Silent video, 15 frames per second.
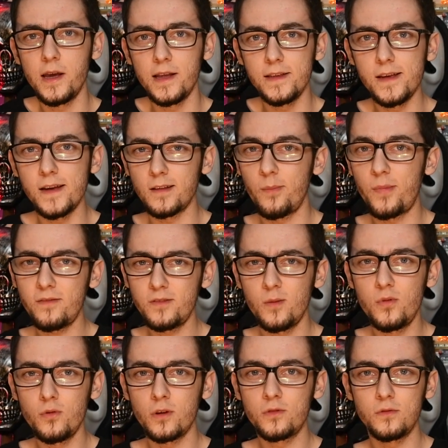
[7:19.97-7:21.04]
Nie, naprawdę
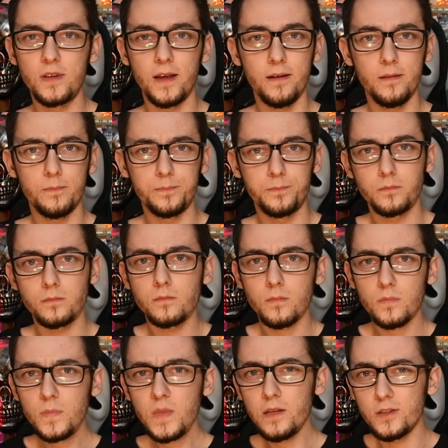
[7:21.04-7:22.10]
było tutaj
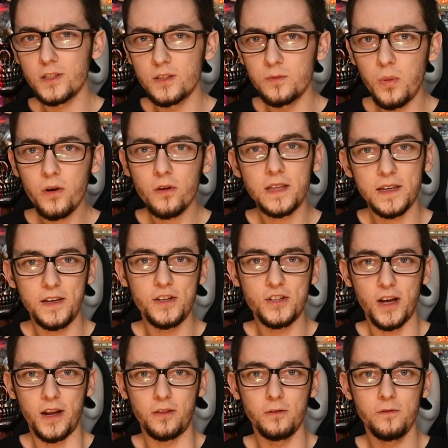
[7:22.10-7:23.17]
sporo takich
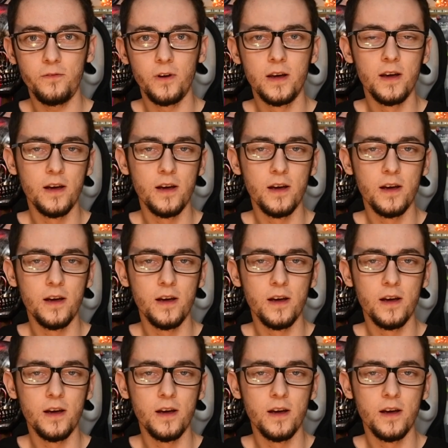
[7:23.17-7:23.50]
żartów,